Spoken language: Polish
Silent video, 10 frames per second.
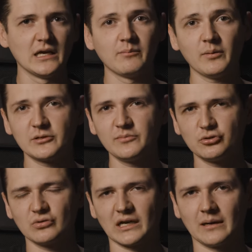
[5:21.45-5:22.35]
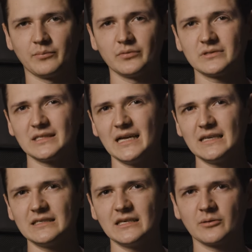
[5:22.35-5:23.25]
Po przybyciu na kampus,
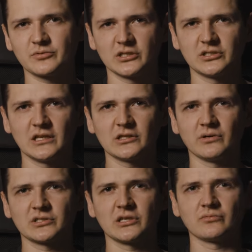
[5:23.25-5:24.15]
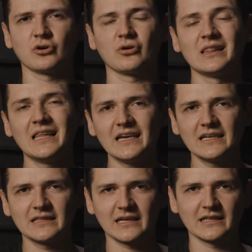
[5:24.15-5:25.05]
Eric i jego przyjaciele dołączają do
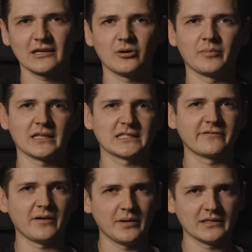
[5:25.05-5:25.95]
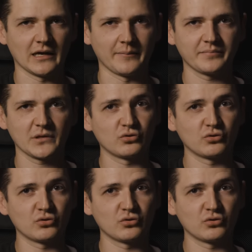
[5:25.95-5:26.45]
legendarnego bractwa Beta –